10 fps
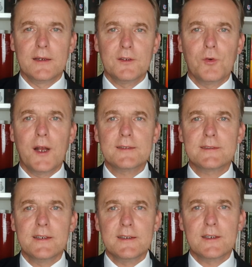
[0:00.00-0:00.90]
Die
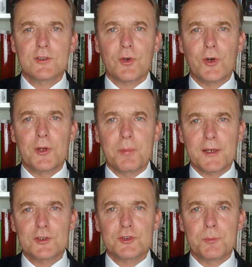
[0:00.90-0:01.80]
US-linientreue
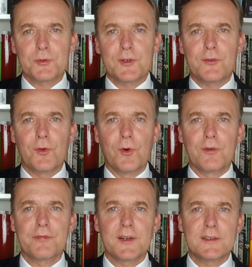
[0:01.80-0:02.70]
britische
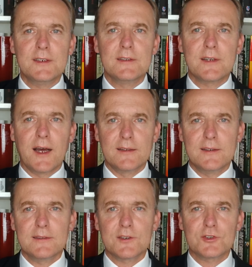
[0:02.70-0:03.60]
Position verdient an
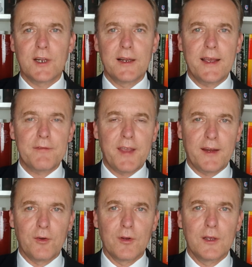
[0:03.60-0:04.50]
dieser Stelle
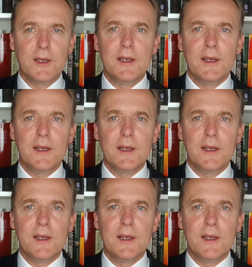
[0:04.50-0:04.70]
Erwähnung.